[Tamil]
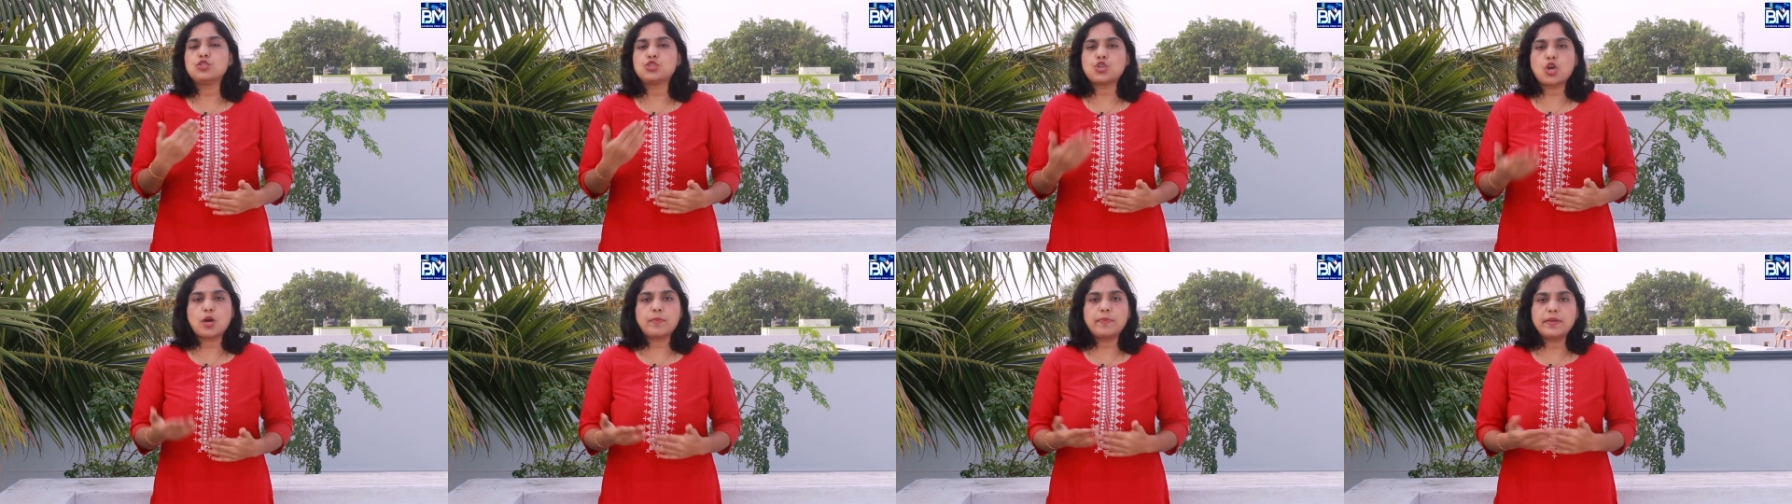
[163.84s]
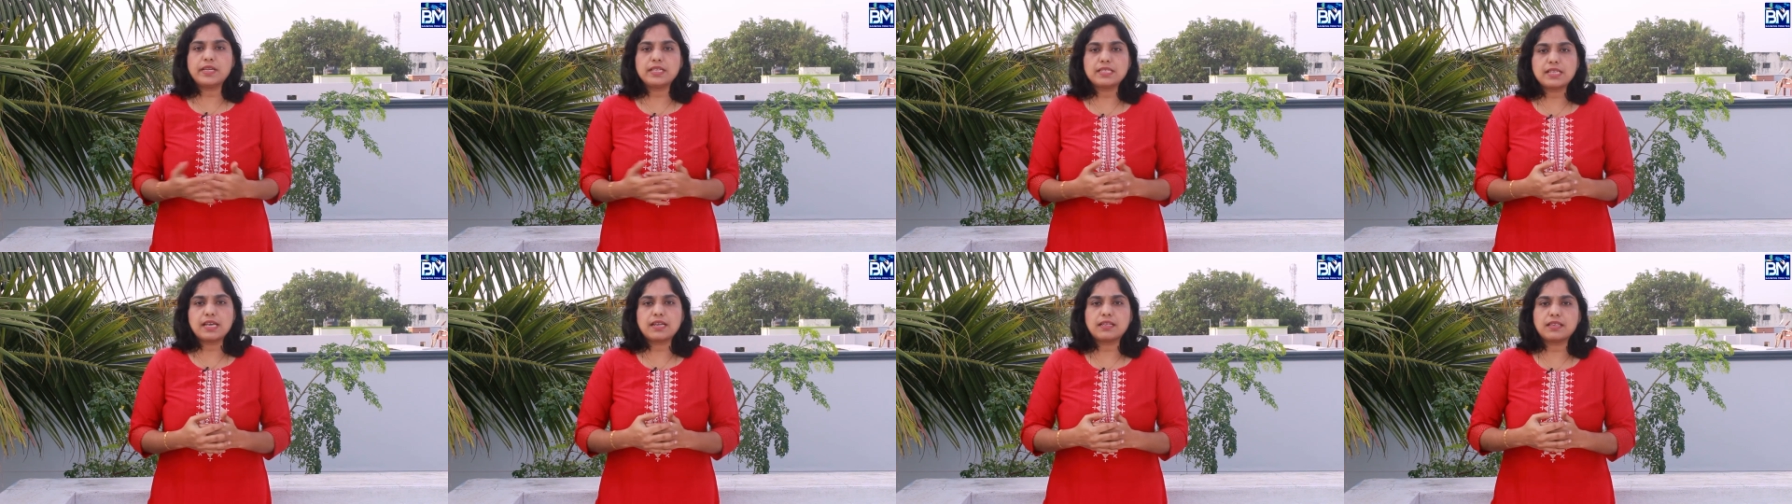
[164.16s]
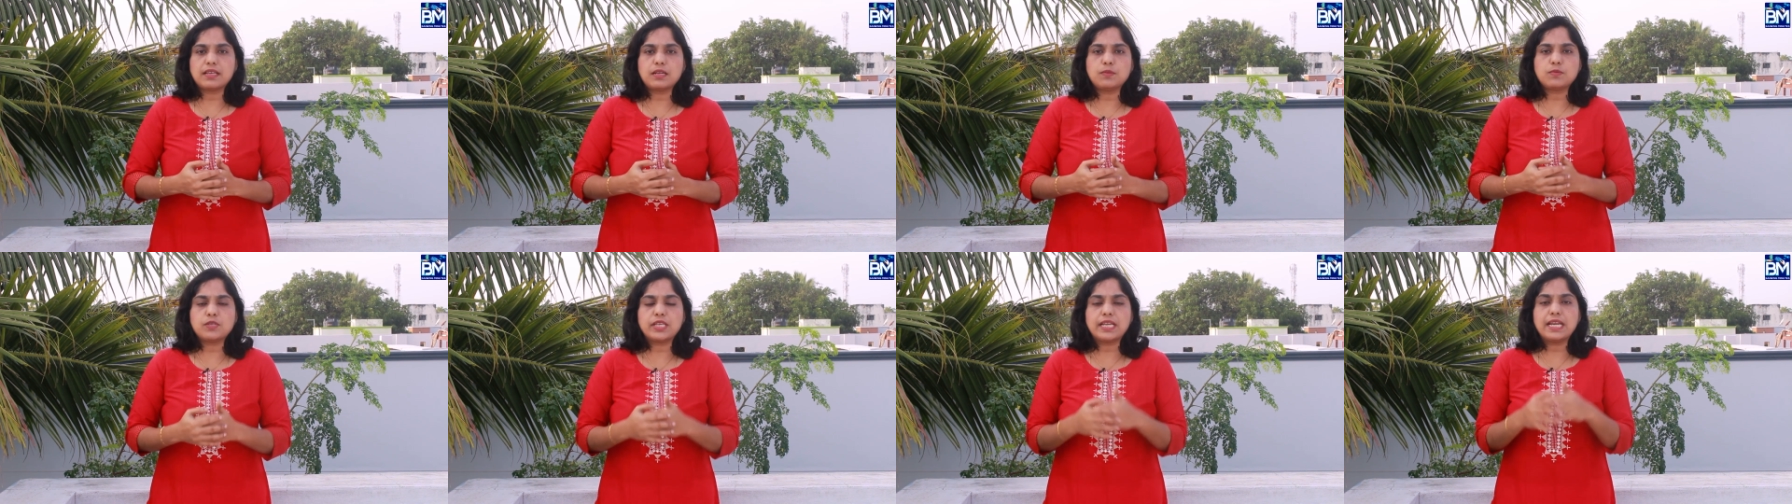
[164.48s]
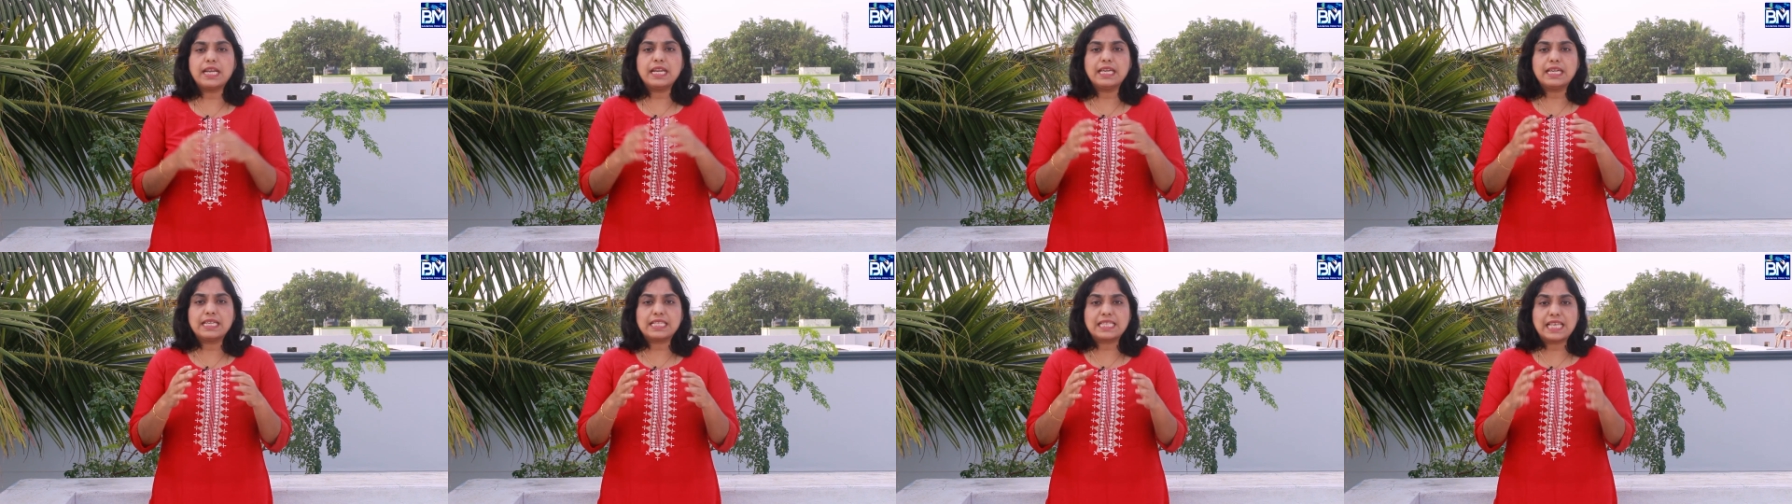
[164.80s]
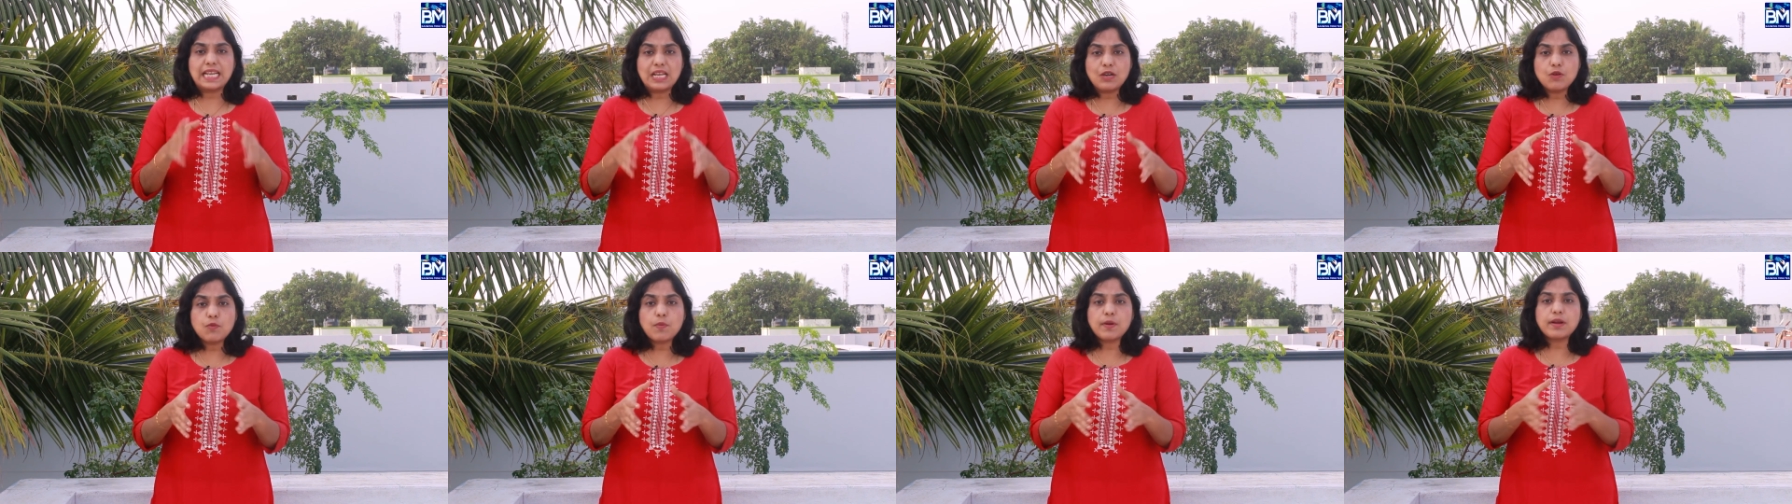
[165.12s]
ஷாப்பிங்ஸாக இருந்தாலும் இருந்தாலும் சரி நீங்கள்
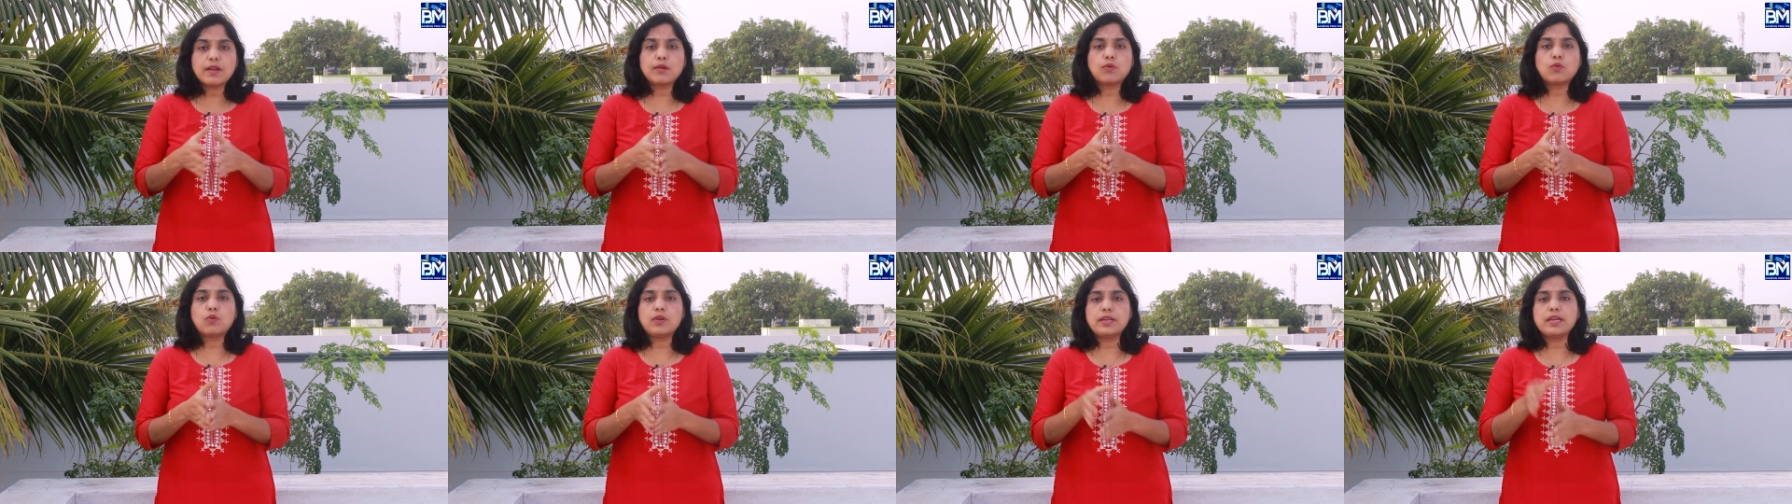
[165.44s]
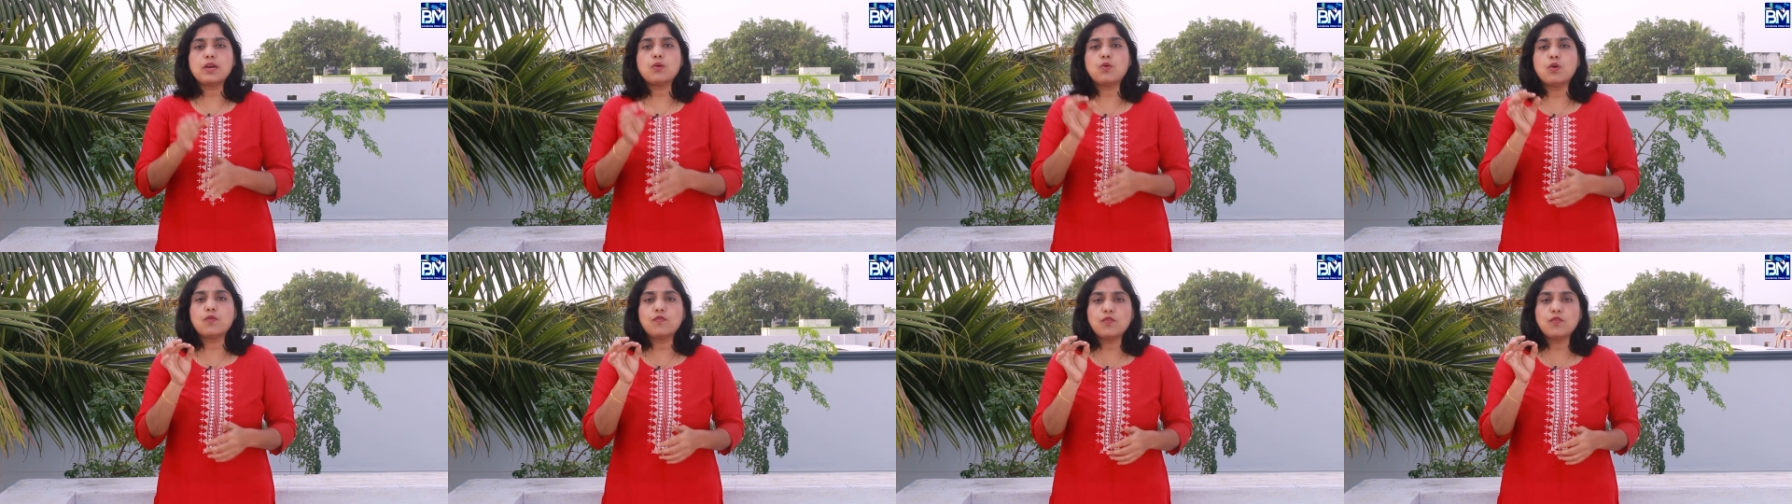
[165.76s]
செலவு பண்ணக்கூடிய